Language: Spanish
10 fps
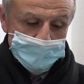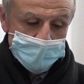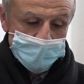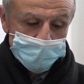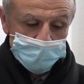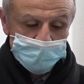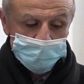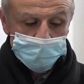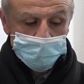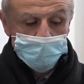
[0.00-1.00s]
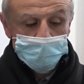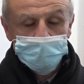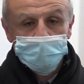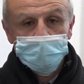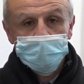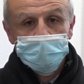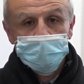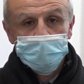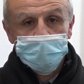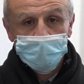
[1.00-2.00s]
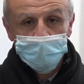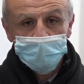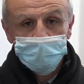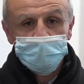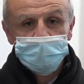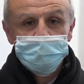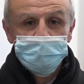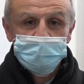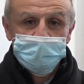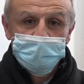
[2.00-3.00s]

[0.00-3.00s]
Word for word: Y por tanto, hoy concretamente,